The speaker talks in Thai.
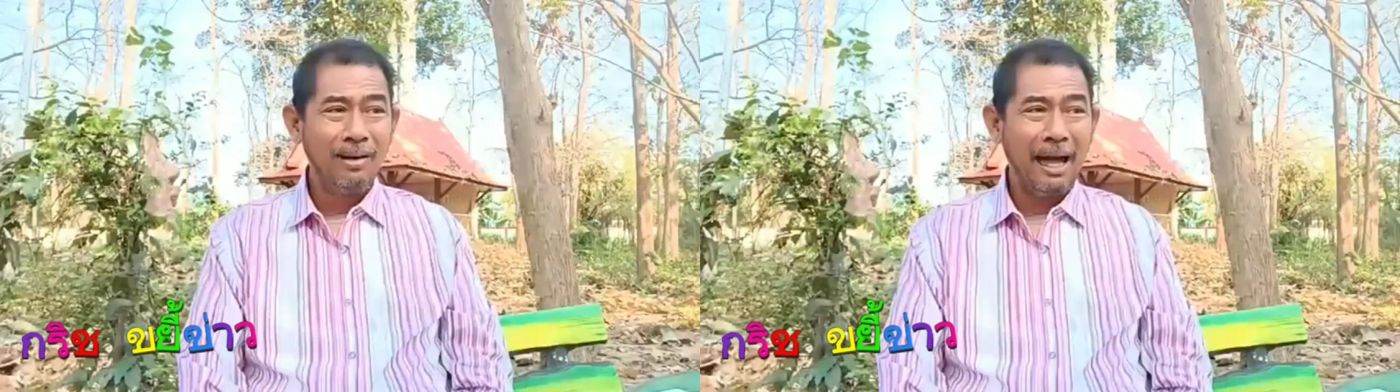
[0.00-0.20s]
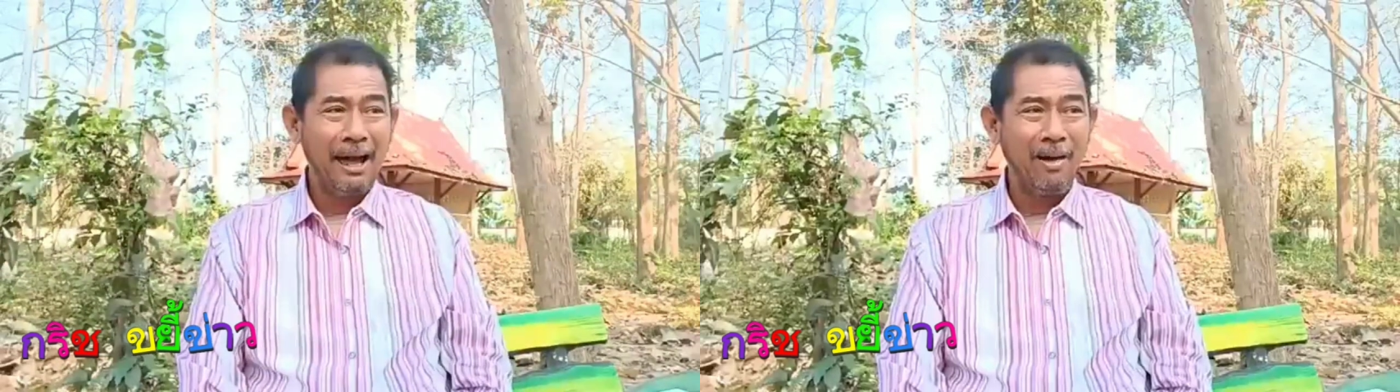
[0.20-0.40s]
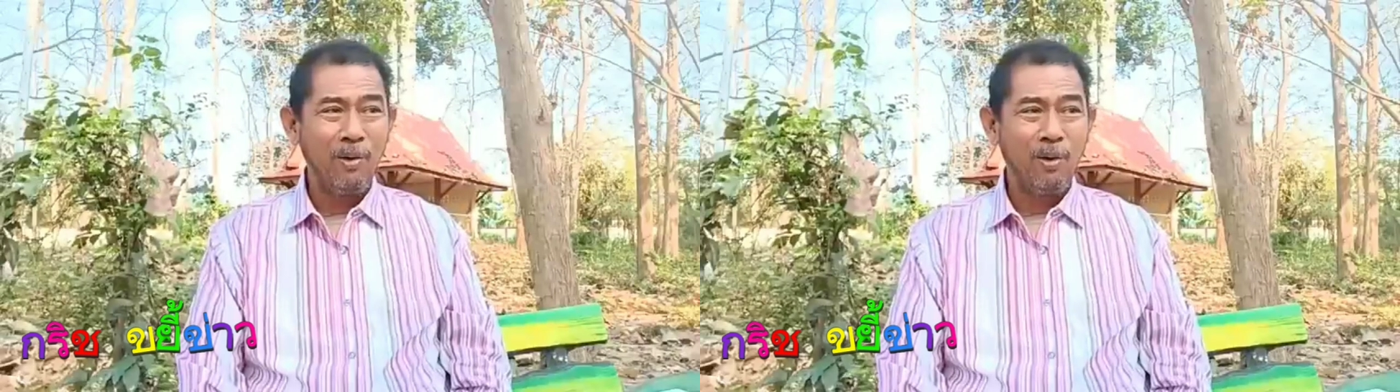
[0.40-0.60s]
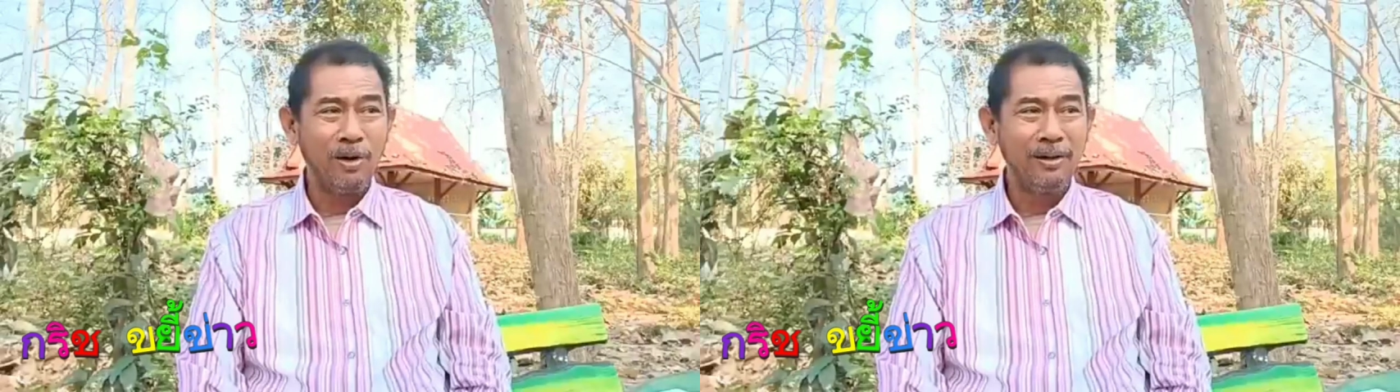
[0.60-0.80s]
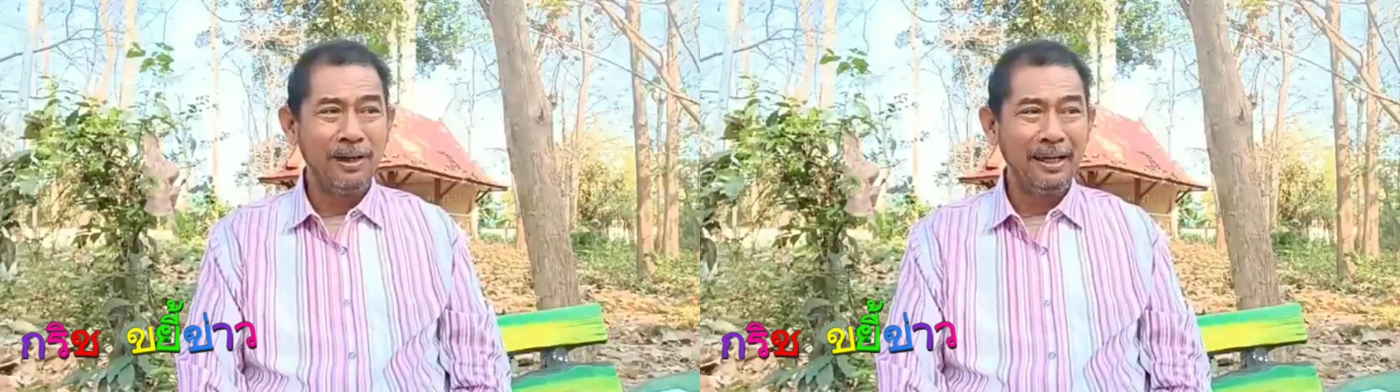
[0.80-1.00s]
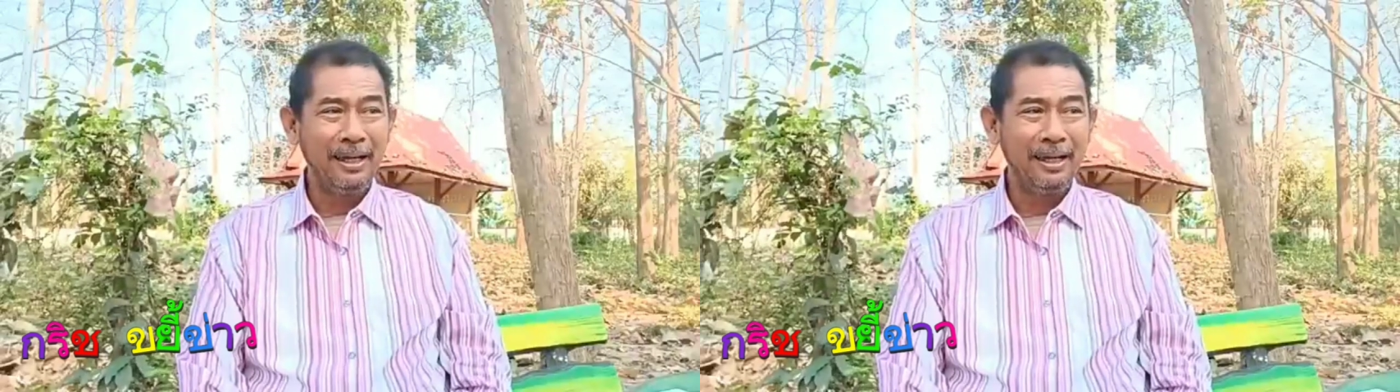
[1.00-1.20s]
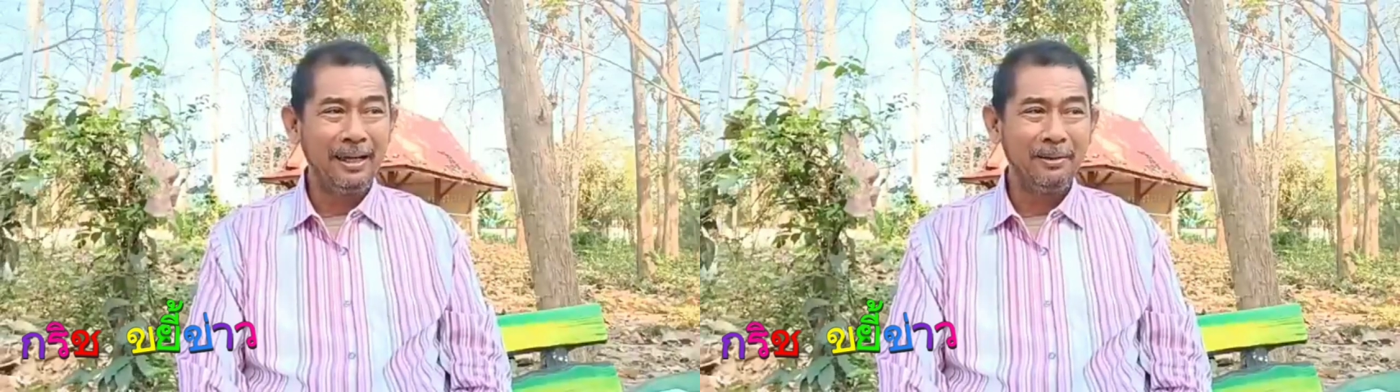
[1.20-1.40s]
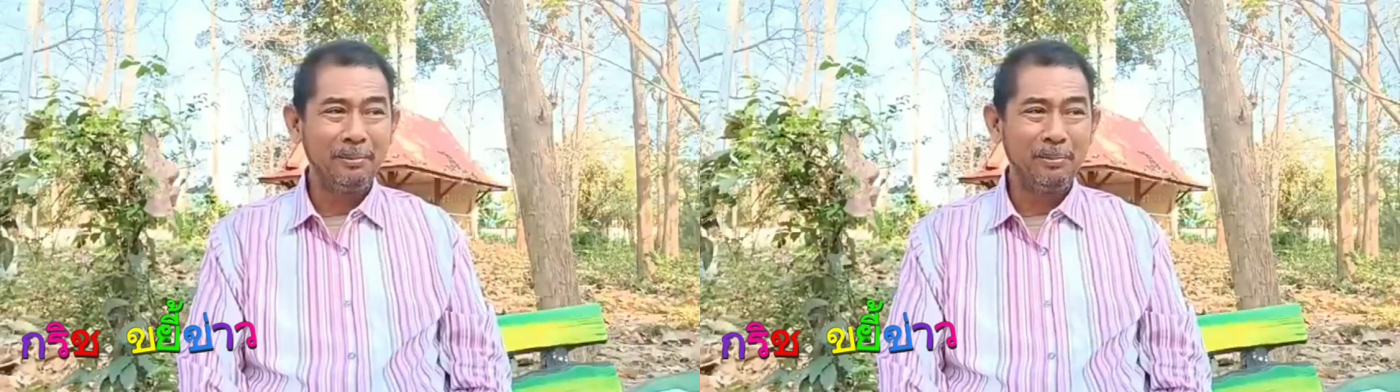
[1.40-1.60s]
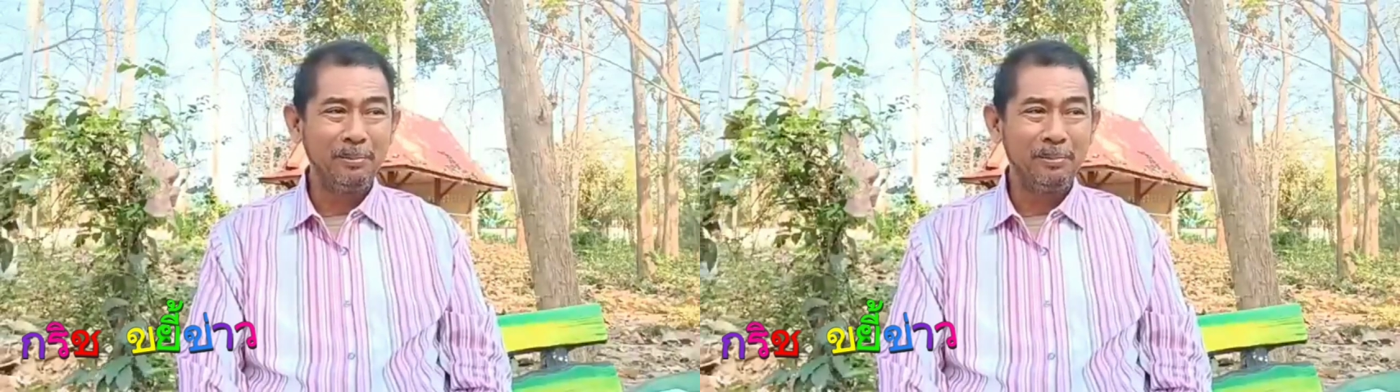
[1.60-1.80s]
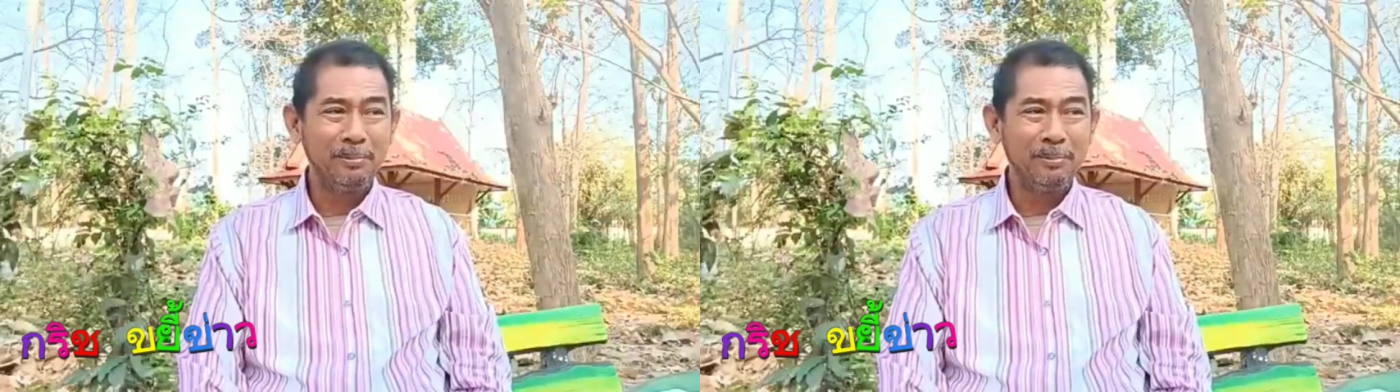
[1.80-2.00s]
แล้วคนที่
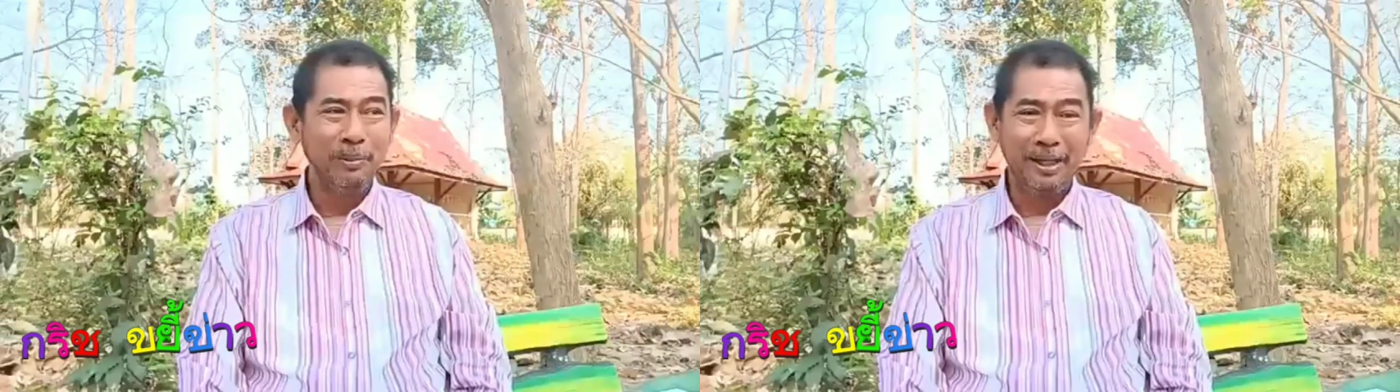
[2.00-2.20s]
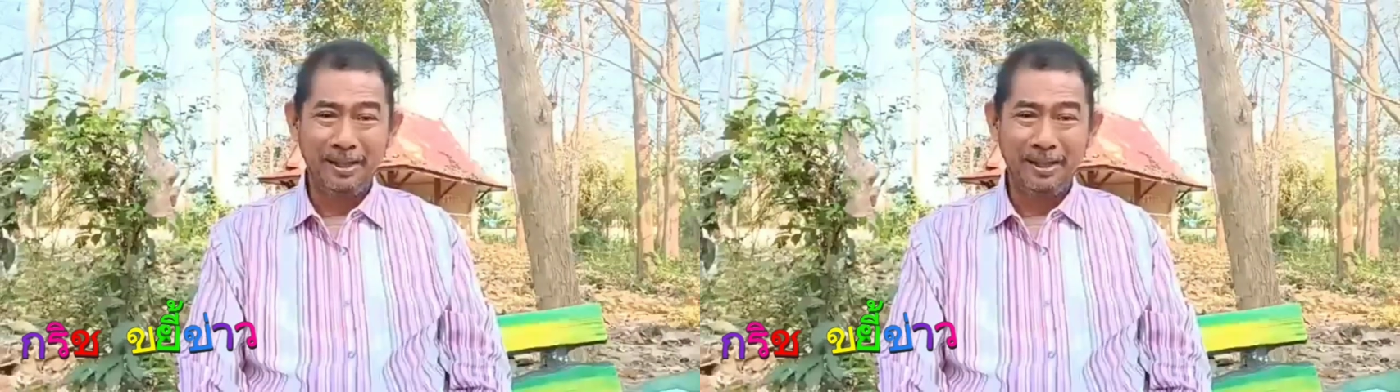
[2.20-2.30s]
มี